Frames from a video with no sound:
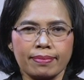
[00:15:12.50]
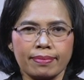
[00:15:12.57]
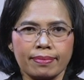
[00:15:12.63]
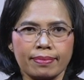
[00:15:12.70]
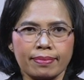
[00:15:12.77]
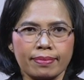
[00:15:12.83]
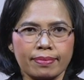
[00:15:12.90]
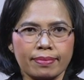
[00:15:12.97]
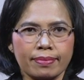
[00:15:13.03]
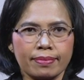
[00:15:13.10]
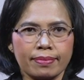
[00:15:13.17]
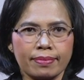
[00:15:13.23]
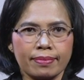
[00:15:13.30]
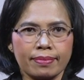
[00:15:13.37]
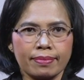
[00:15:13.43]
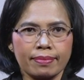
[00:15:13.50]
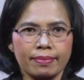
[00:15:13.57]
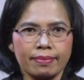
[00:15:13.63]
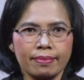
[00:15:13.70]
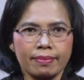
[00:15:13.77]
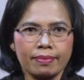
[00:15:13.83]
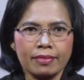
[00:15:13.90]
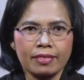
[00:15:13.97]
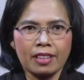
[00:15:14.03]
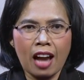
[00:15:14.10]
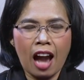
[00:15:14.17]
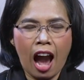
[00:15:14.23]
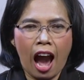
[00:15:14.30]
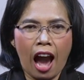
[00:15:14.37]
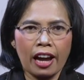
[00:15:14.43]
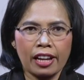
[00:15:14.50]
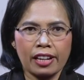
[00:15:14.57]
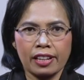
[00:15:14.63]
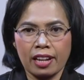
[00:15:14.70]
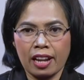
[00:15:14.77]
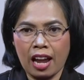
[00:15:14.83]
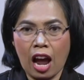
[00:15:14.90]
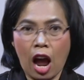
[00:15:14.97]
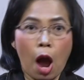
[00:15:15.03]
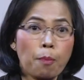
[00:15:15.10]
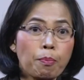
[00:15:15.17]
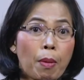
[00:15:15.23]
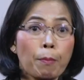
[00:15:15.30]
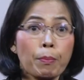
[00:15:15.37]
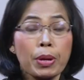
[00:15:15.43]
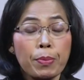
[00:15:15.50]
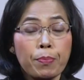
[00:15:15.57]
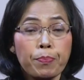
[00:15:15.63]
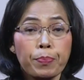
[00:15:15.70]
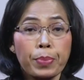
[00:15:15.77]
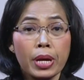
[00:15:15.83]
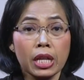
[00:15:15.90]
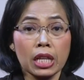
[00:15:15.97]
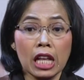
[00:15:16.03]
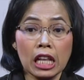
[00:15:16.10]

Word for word: Jadi akhirnya pemimpin yang terpilih bukan pemimpin yang berkualitas.